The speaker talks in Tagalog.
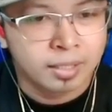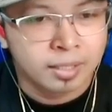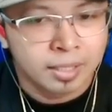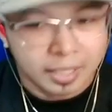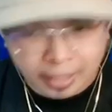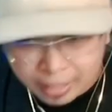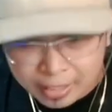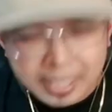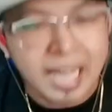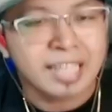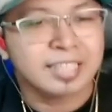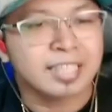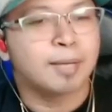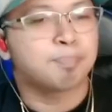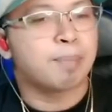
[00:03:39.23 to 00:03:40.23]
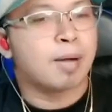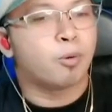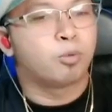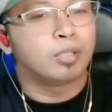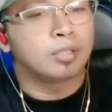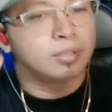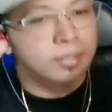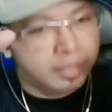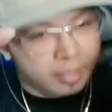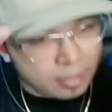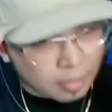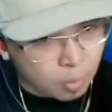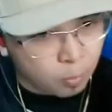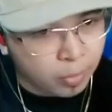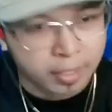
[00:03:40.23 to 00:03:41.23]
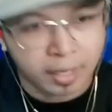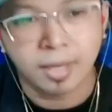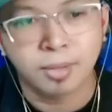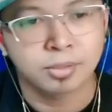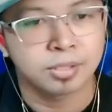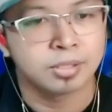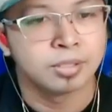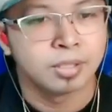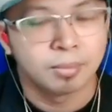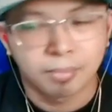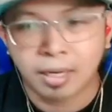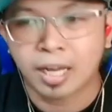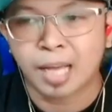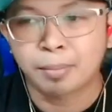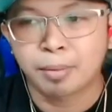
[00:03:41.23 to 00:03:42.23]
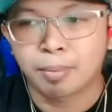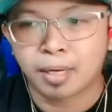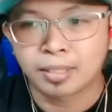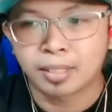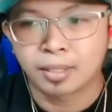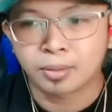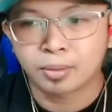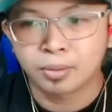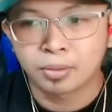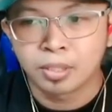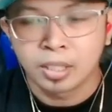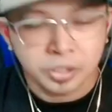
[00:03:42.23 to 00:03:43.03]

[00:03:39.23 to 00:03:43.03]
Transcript: Isasalpak ulit nila yan sa warehouse, mga kababayan ko.